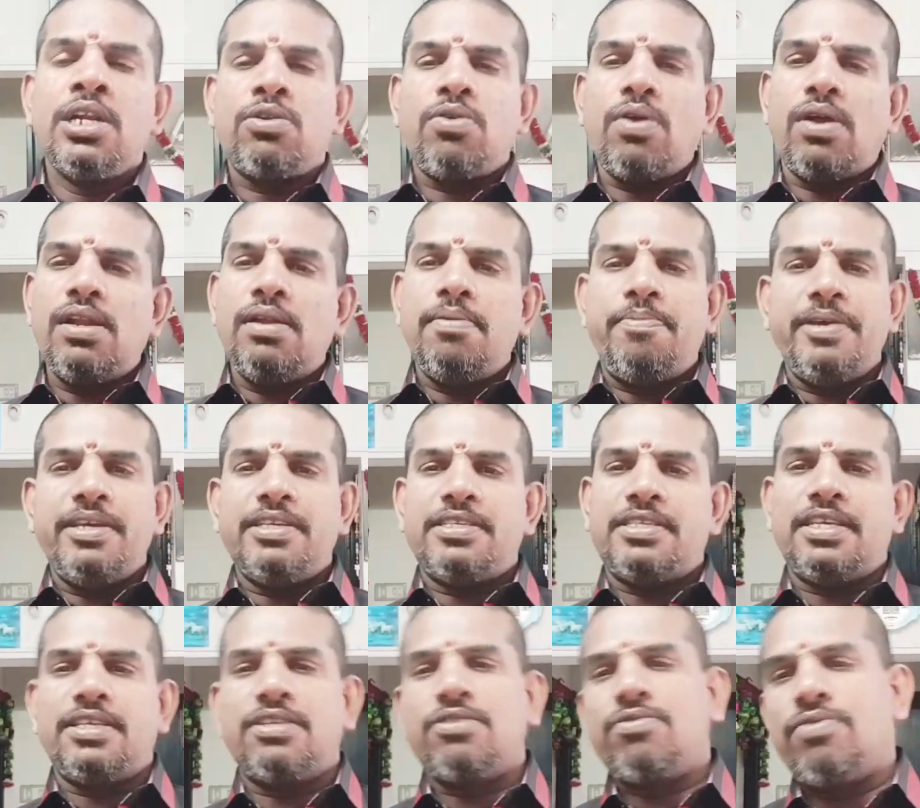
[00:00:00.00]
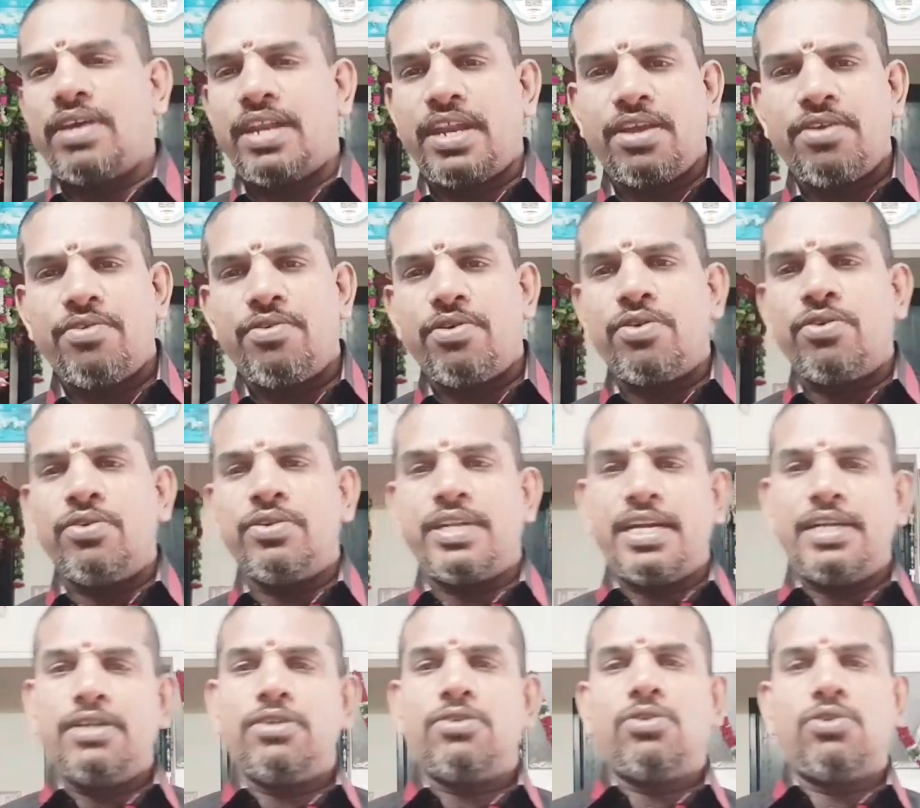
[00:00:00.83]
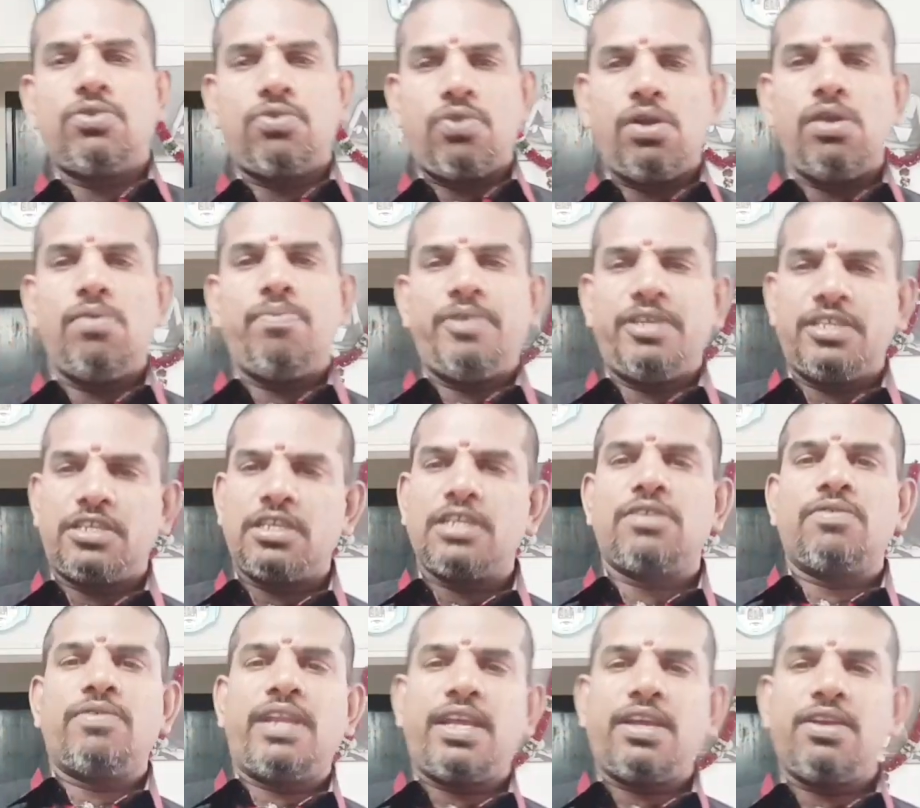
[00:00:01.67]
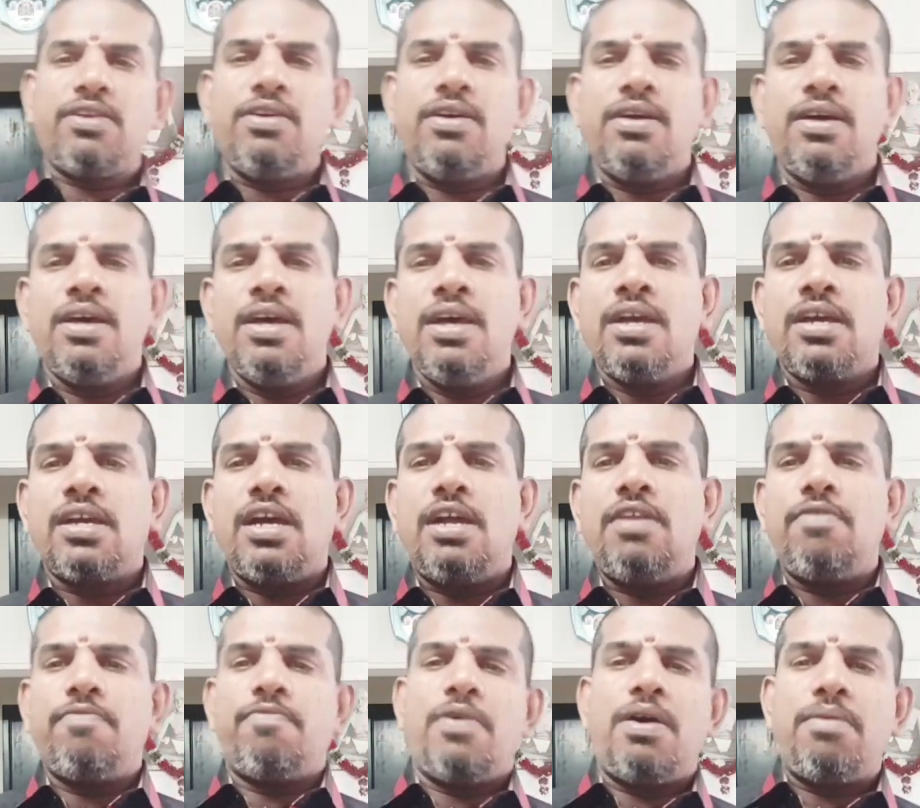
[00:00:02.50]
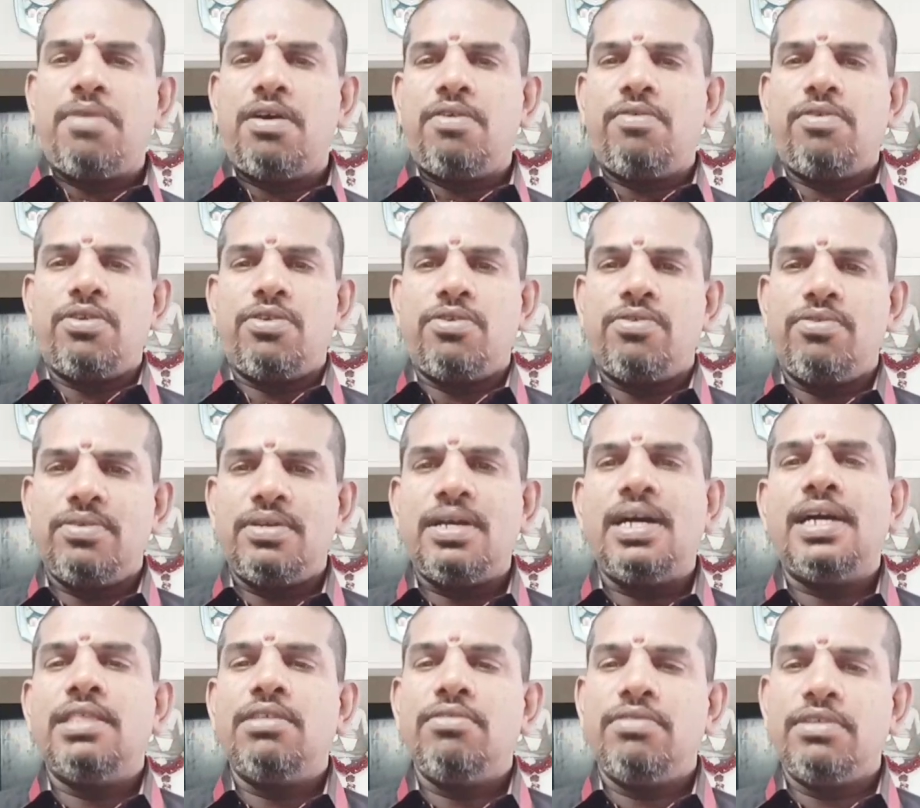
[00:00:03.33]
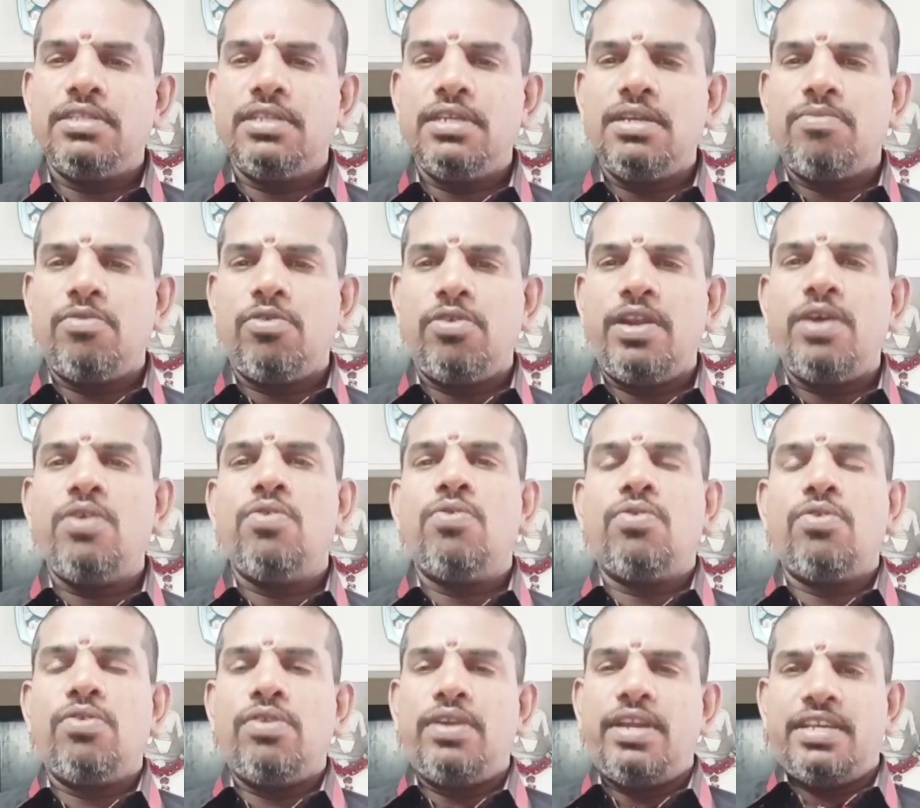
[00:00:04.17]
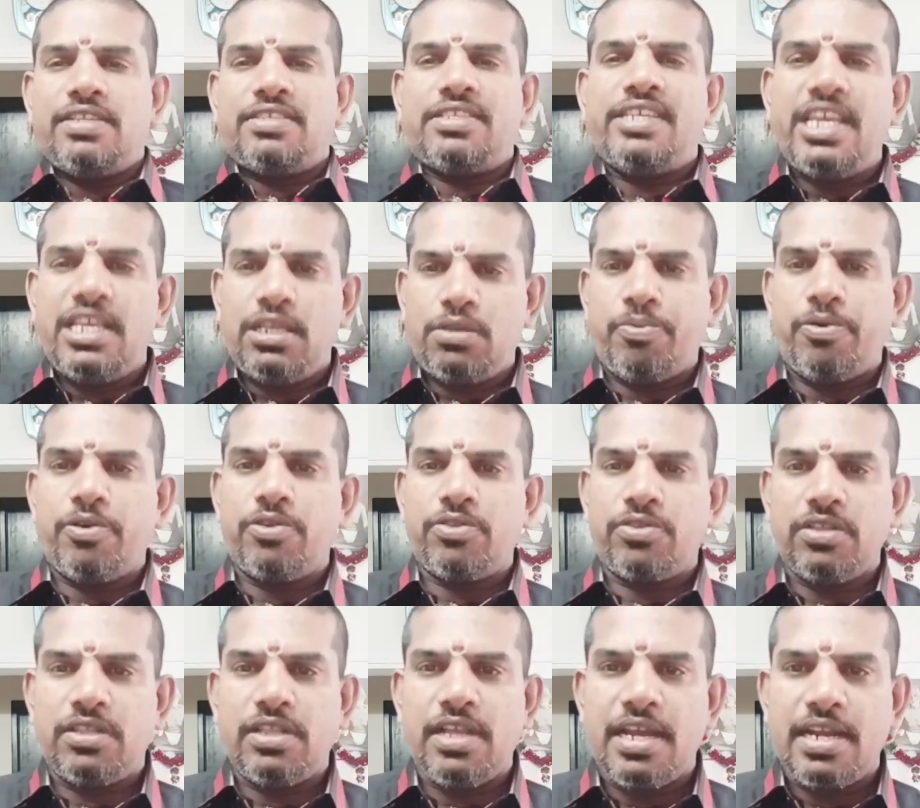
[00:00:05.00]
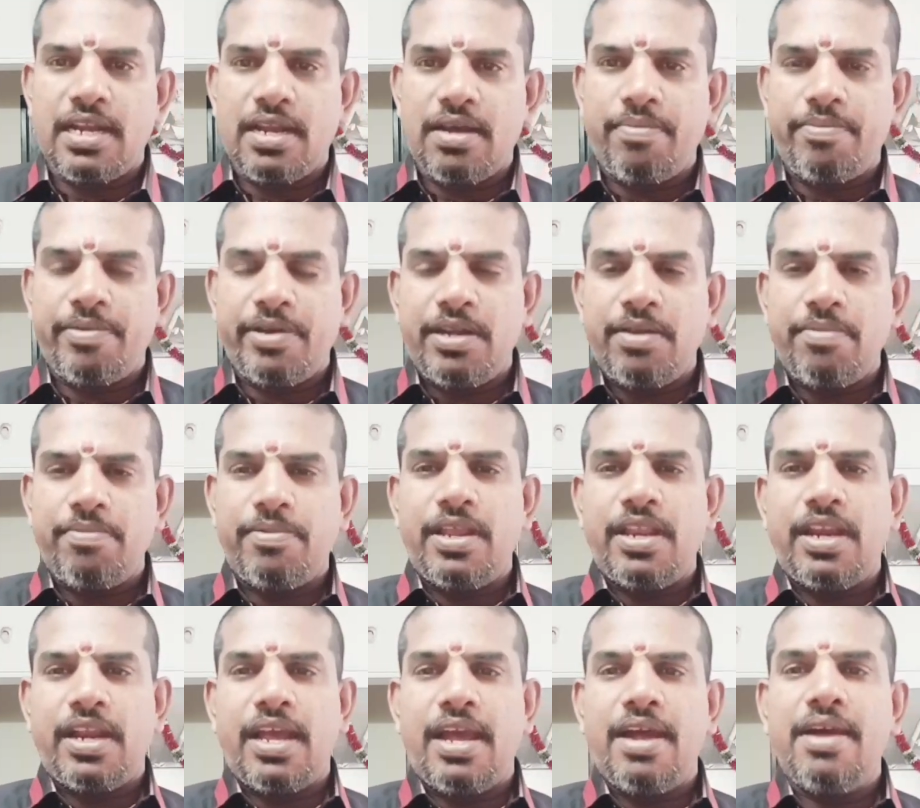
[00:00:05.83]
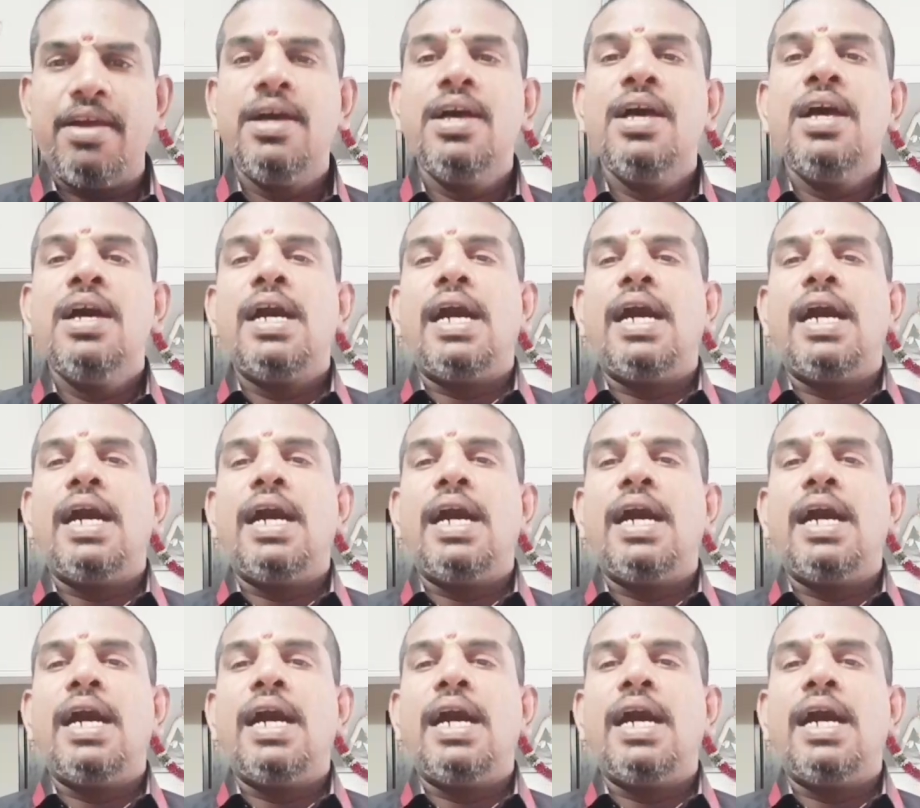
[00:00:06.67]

டுவெல் பீசஸ் வரைக்கும் வரும் டென் டு டுவெல் பீசஸ் வரைக்கும் கன்ஃபார்மாக வரும் அது வந்து நம்மளுடைய உங்களுடைய சைஸ் பொறுத்து தான் நான் பண்ணி பண்ணியிருக்கேன்